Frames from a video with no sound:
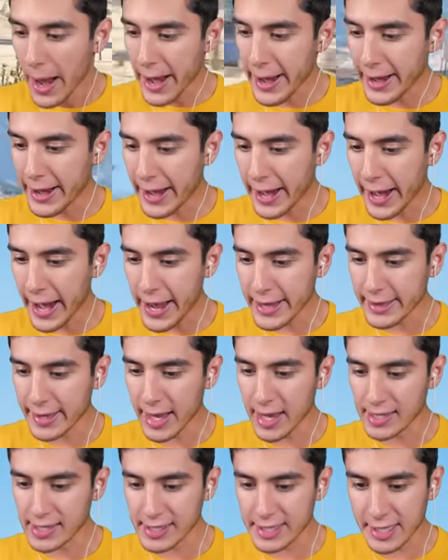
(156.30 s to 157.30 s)
en
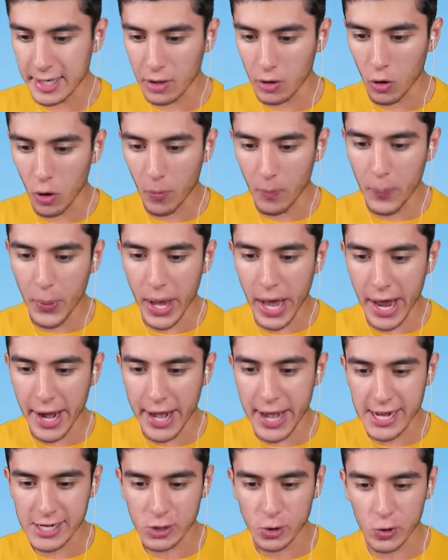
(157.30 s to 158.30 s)
GTA V.
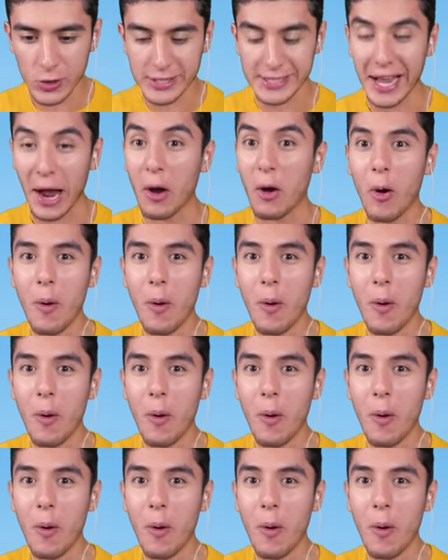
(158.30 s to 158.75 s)
Vean esto, está